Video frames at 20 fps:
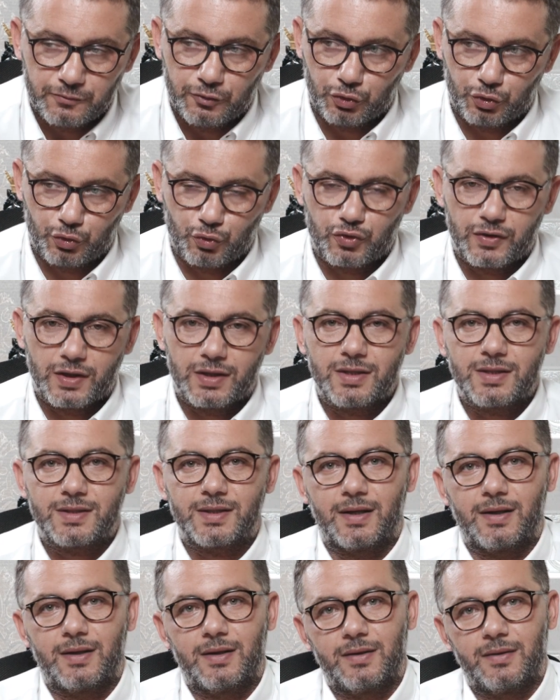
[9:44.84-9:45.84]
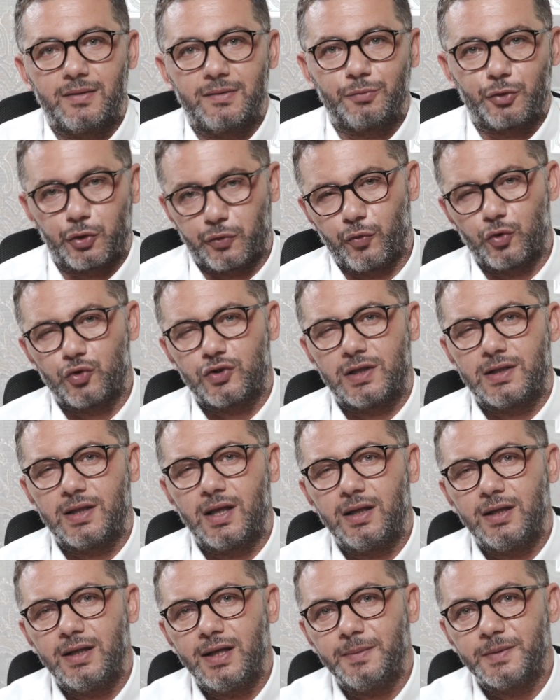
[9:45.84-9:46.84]
Düşünsenize
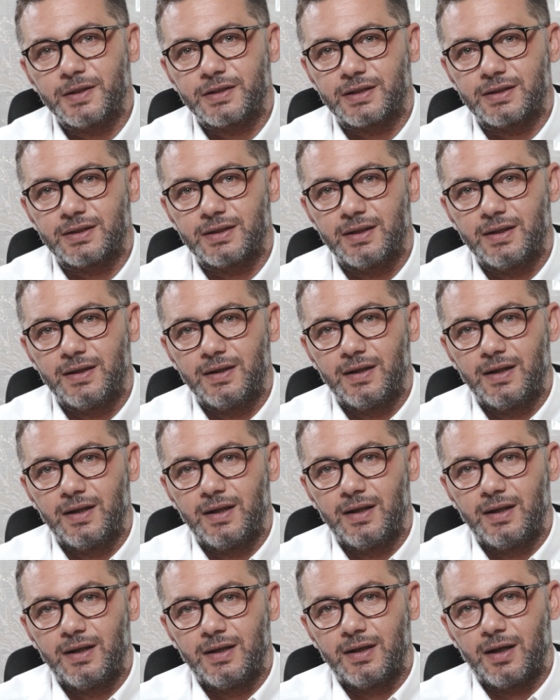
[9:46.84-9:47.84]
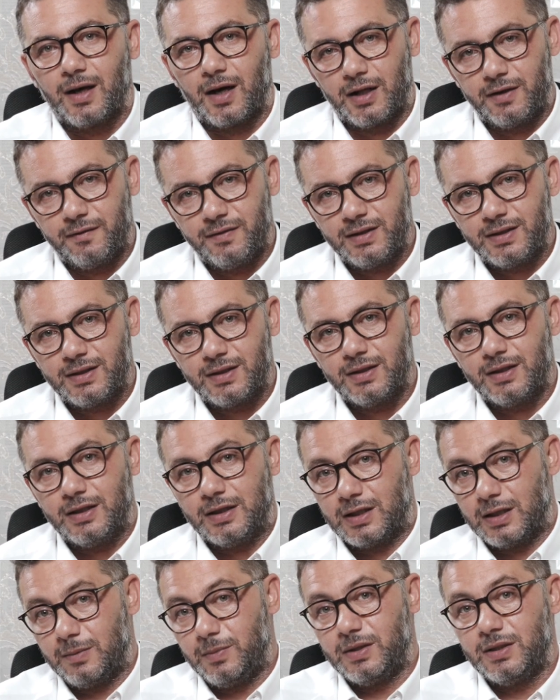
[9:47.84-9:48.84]
profesyonelliğe bakın. Halving
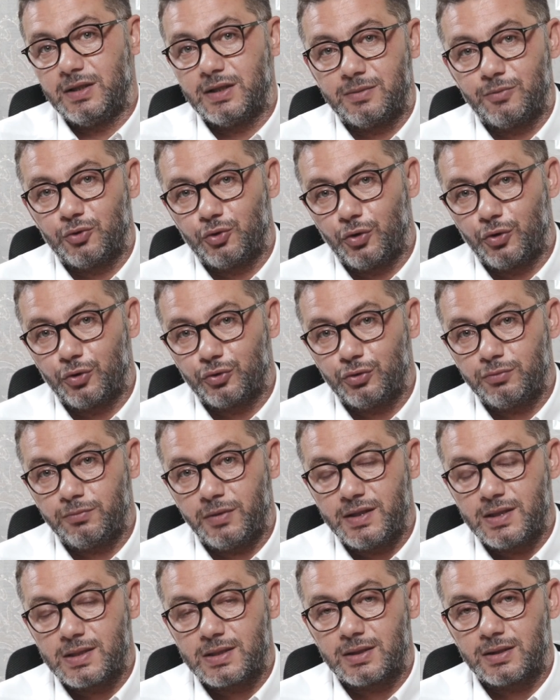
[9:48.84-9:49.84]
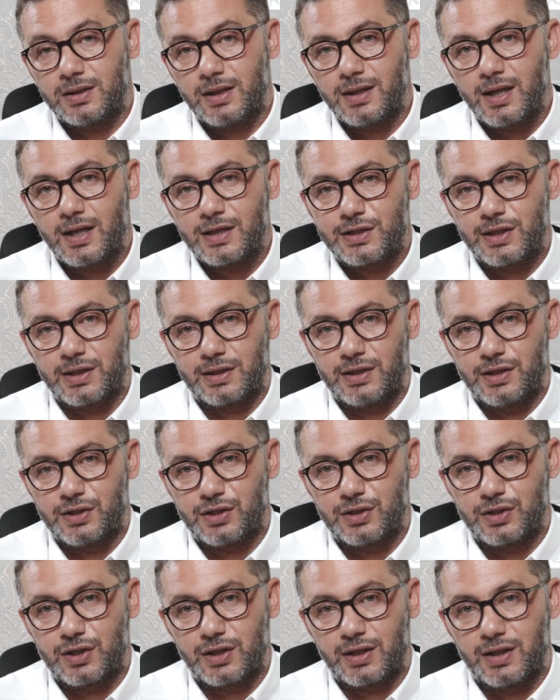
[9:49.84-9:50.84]
2024'ün Mayıs'ında
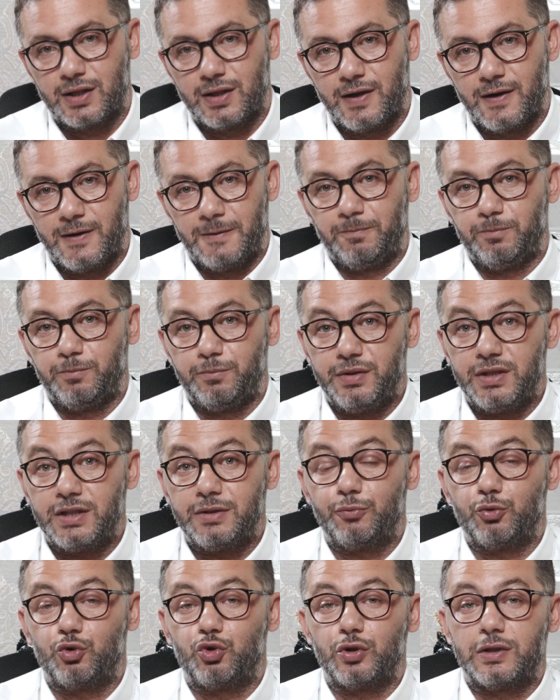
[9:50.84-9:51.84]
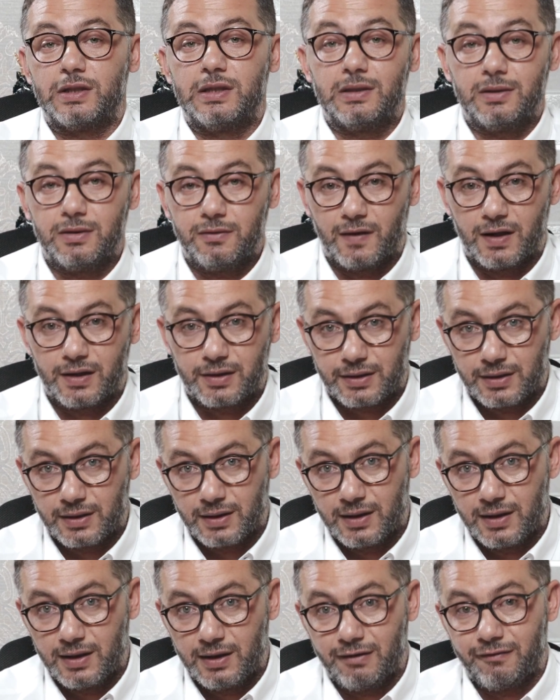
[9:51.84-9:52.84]
gerçekleşecek. Bir buçuk yılı var
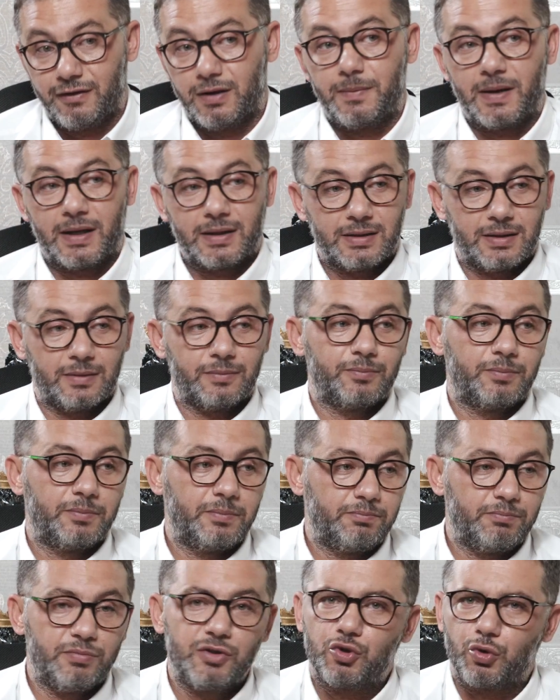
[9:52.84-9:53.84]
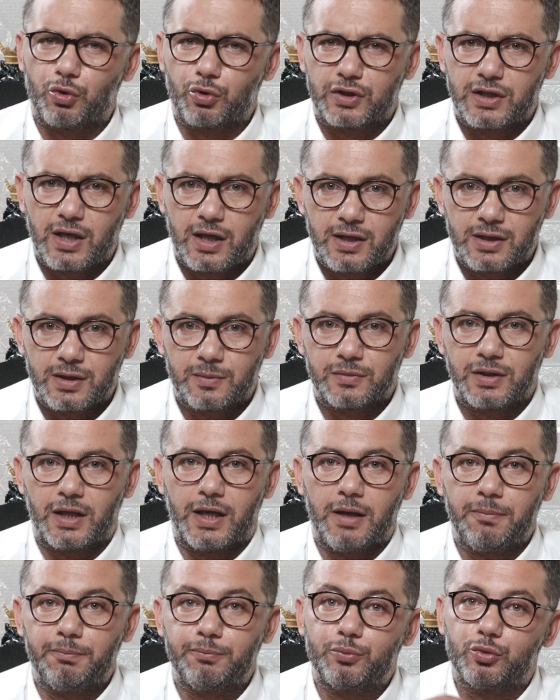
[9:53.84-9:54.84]
ve ben de birçok yayınımda
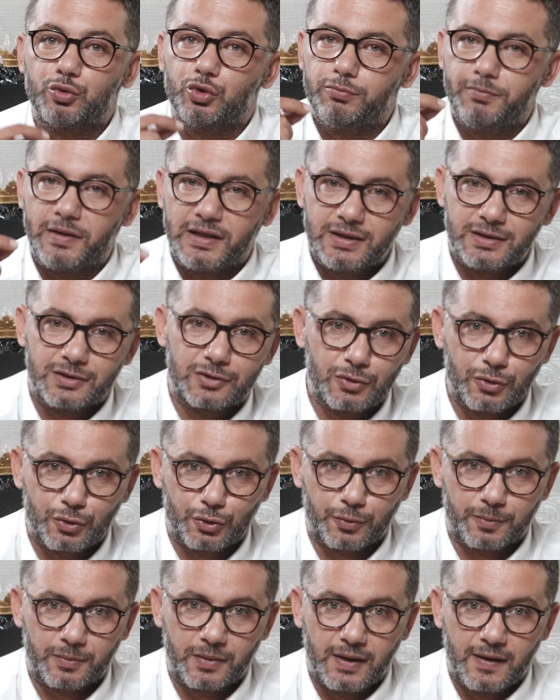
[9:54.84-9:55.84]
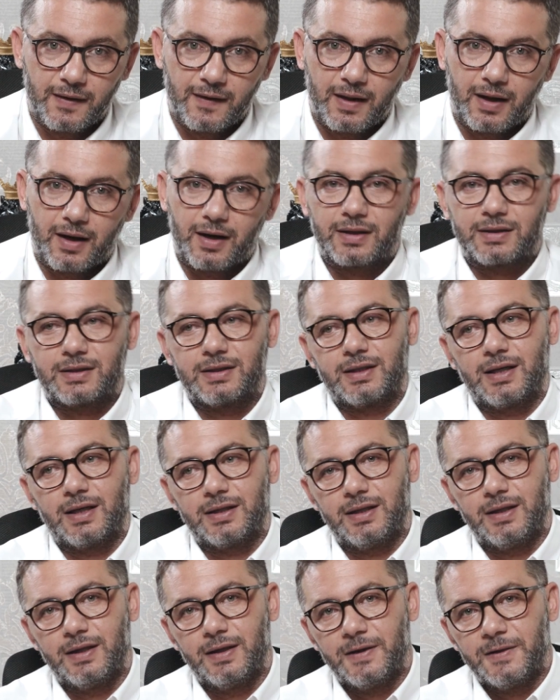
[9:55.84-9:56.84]
hep bunu belirtiyorum. Artık
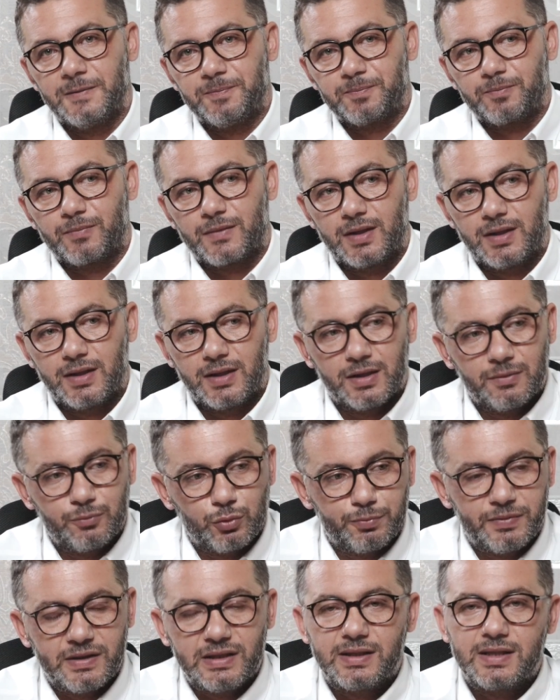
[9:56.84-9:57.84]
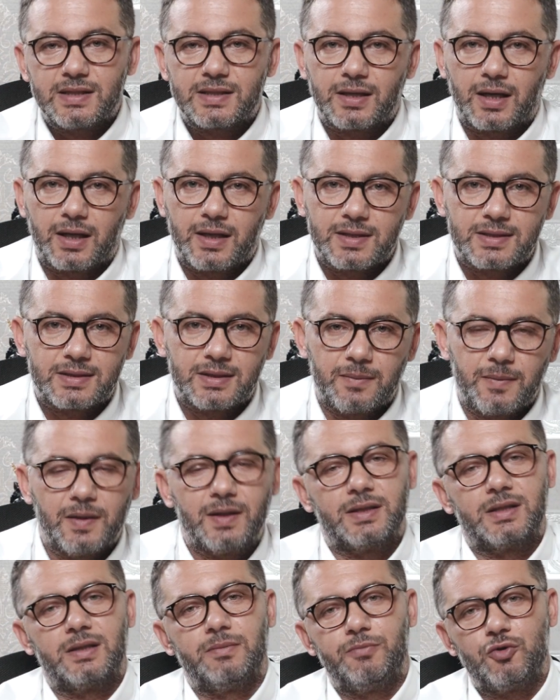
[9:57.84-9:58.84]
hani e, bu bilgi sayesinde
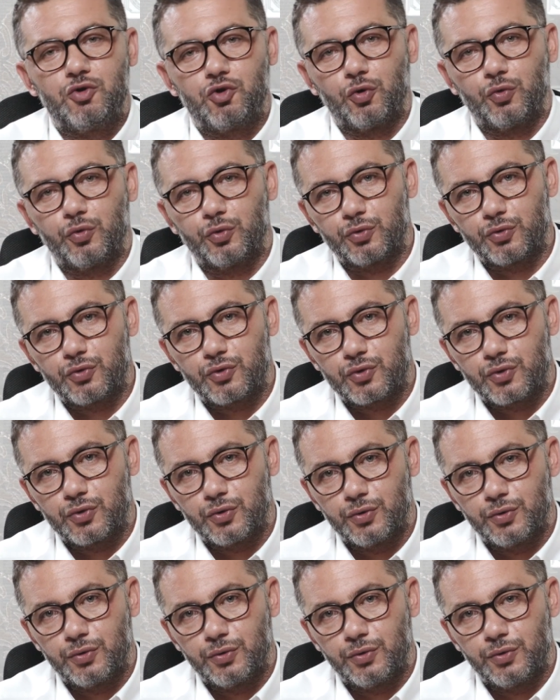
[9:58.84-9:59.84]
belki birçoğunuz